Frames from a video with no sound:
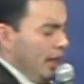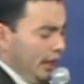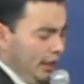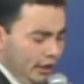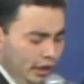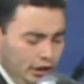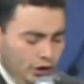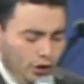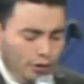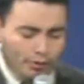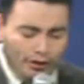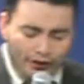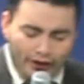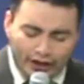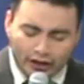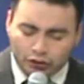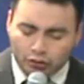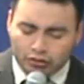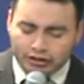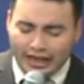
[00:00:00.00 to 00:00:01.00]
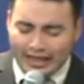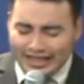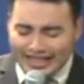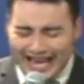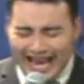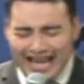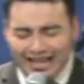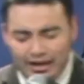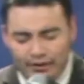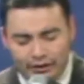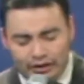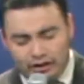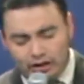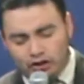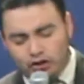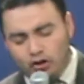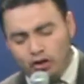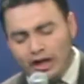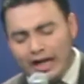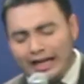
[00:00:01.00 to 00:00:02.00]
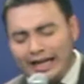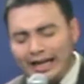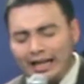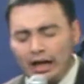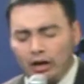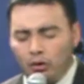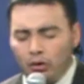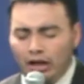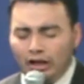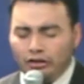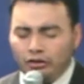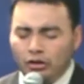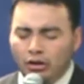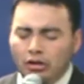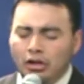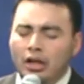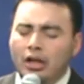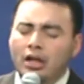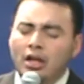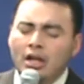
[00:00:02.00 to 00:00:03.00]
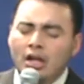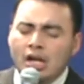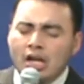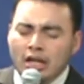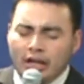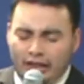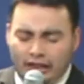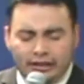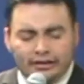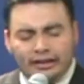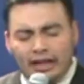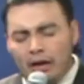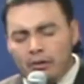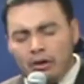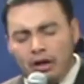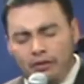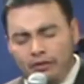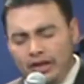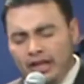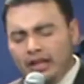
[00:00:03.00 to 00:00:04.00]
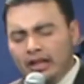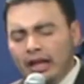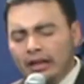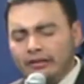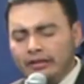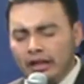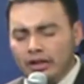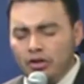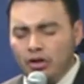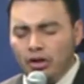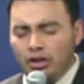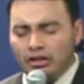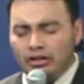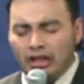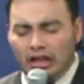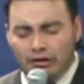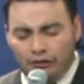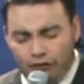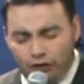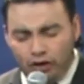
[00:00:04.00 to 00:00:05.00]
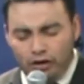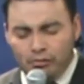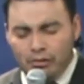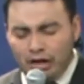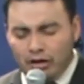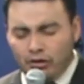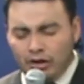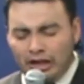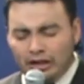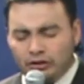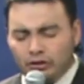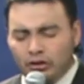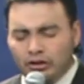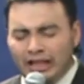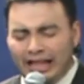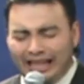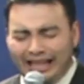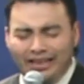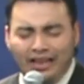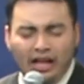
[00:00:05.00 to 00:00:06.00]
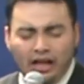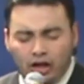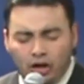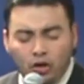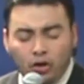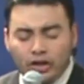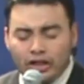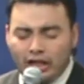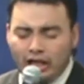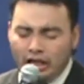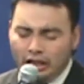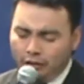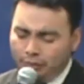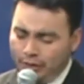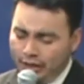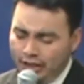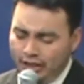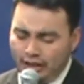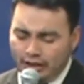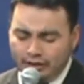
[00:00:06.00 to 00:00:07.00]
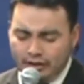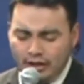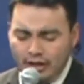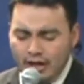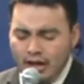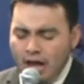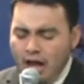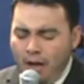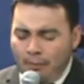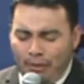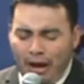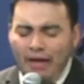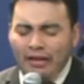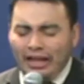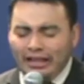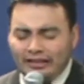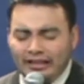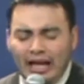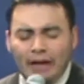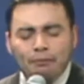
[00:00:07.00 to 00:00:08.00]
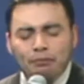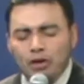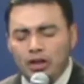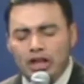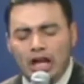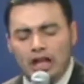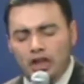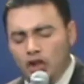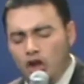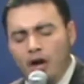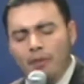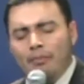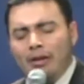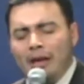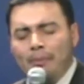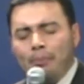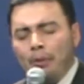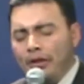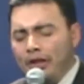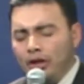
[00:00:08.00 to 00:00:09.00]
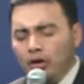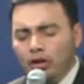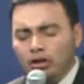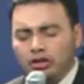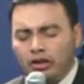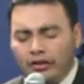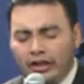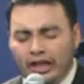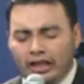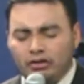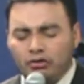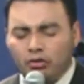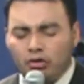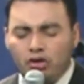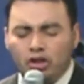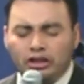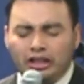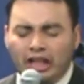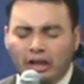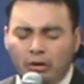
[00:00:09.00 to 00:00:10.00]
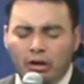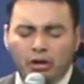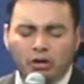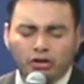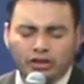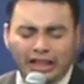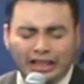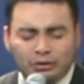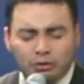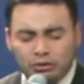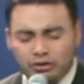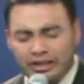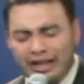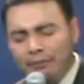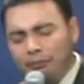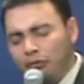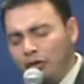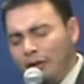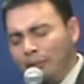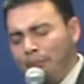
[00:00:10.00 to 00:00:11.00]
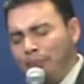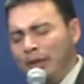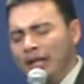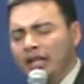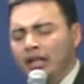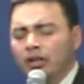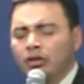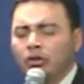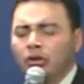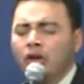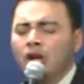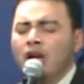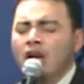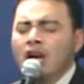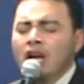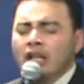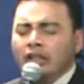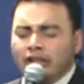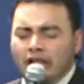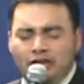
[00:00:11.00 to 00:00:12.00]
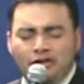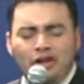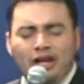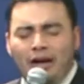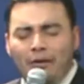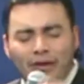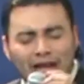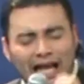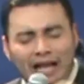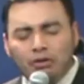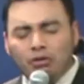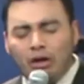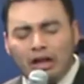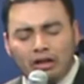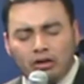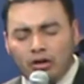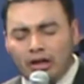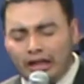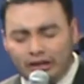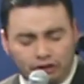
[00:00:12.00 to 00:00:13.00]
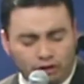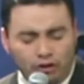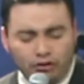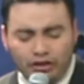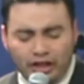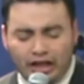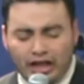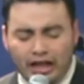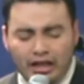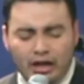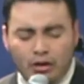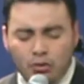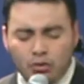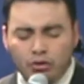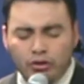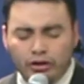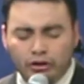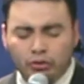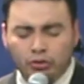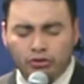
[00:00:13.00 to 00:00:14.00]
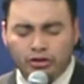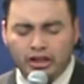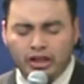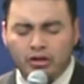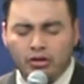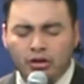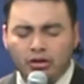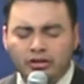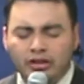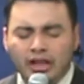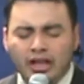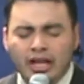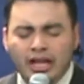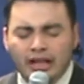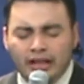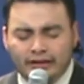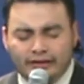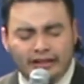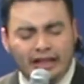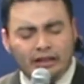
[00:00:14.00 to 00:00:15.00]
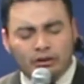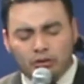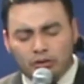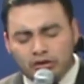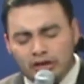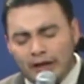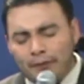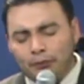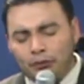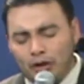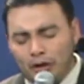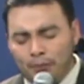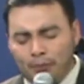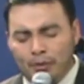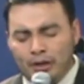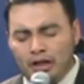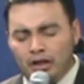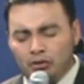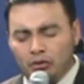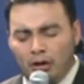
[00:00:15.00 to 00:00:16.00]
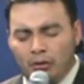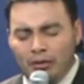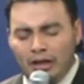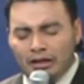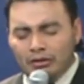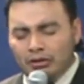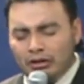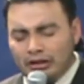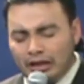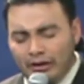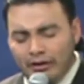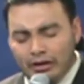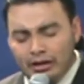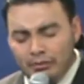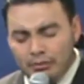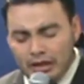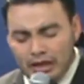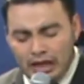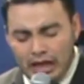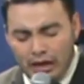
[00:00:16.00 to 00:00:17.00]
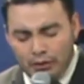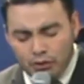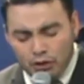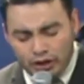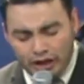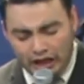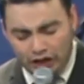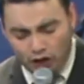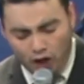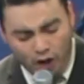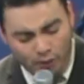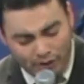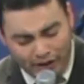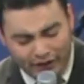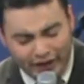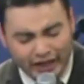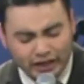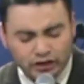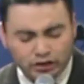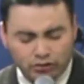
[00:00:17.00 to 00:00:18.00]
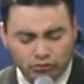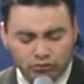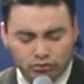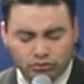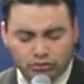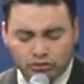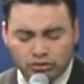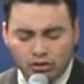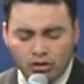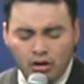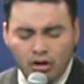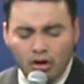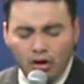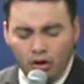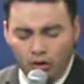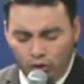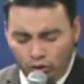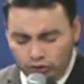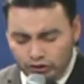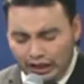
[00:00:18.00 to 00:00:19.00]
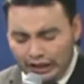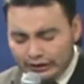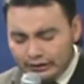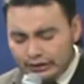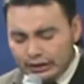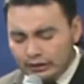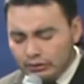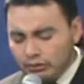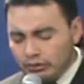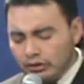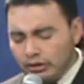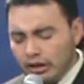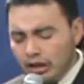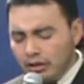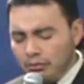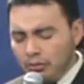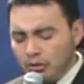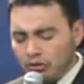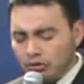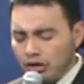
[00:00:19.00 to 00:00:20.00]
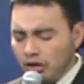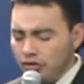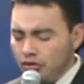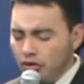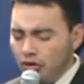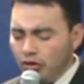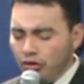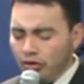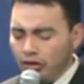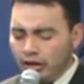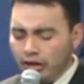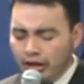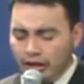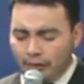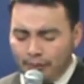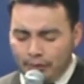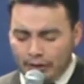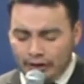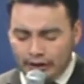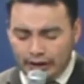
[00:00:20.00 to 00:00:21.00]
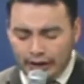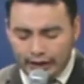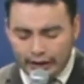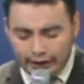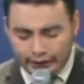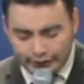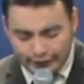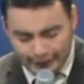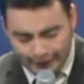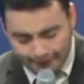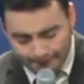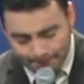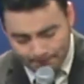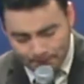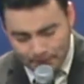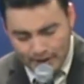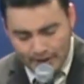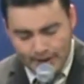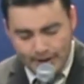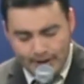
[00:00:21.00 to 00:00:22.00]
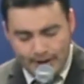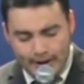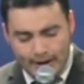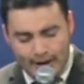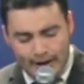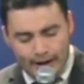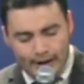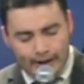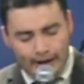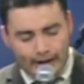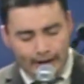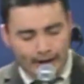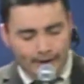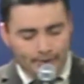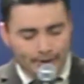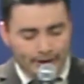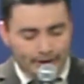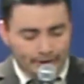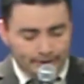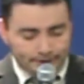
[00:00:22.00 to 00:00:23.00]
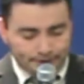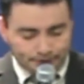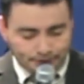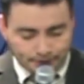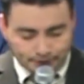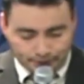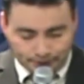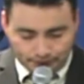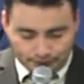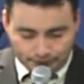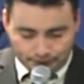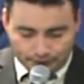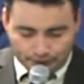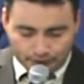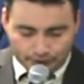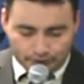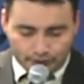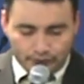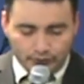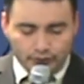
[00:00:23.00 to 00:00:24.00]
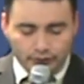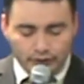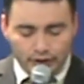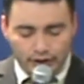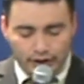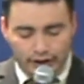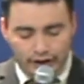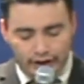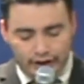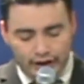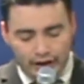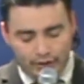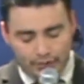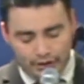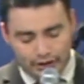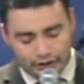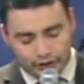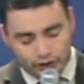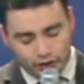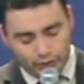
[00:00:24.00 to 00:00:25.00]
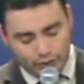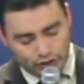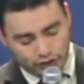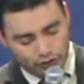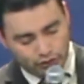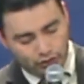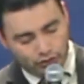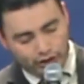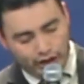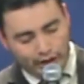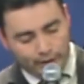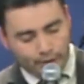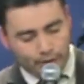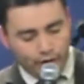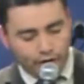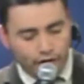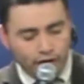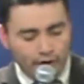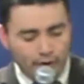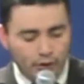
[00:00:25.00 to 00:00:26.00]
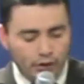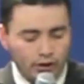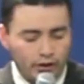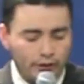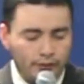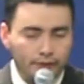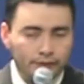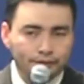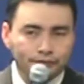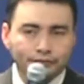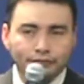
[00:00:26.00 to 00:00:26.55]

En el nombre de Jesús añade bendición a cada corazón. Restaura vida, Señor, transforma corazones, redarguye las vidas. Padre Santo, en el nombre poderoso de Jesús, yo te ruego, sea tu Santo Espíritu, Señor, hablando al corazón de cada uno de tus hijos, y sea tu Santo Espíritu hablando a través de mis labios. En el nombre de Jesús, usa este tu siervo, Señor, que depende de ti. Amén. Y amén. Tome su lugar, por favor.